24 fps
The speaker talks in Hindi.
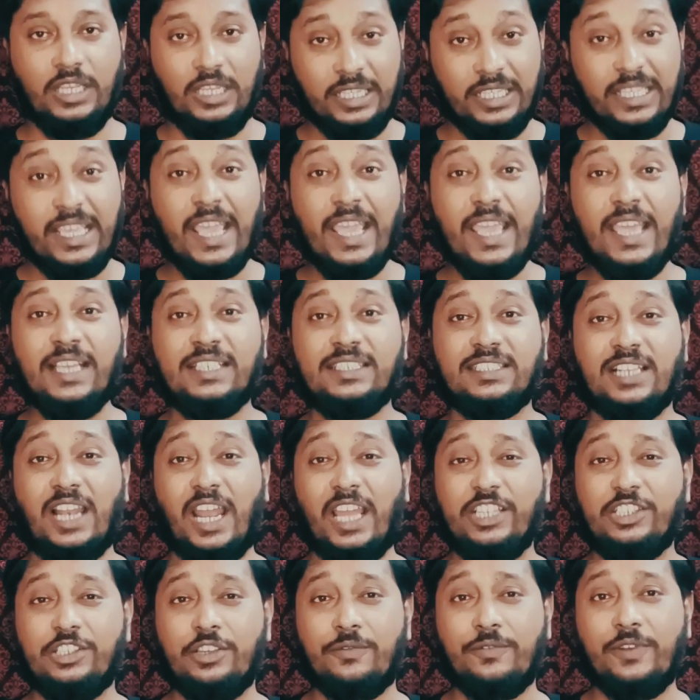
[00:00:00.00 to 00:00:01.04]
ये एक
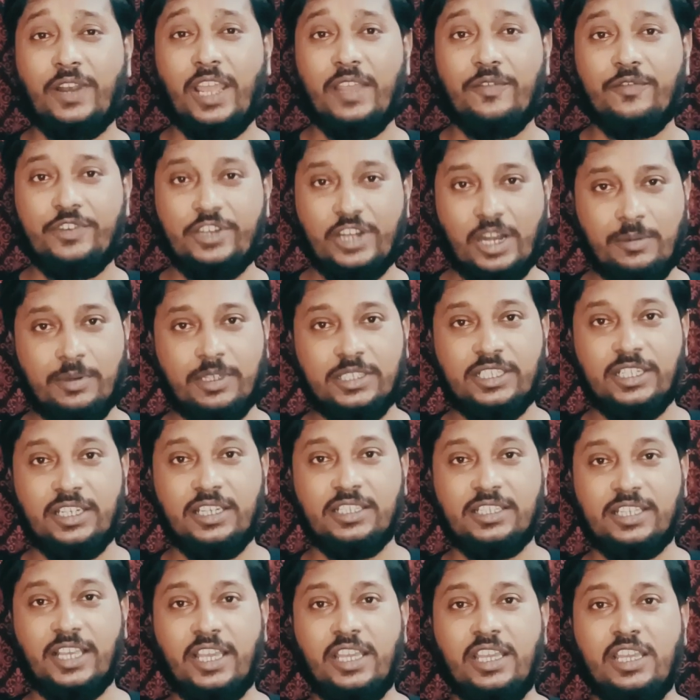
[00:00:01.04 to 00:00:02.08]
स्लाइस ऑफ लाइफ ड्रामा
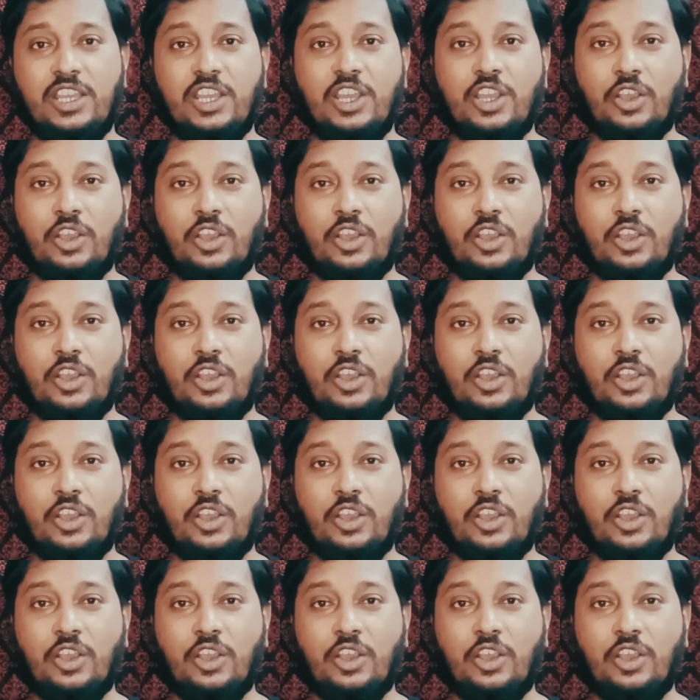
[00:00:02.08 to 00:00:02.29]
सीरीज़ है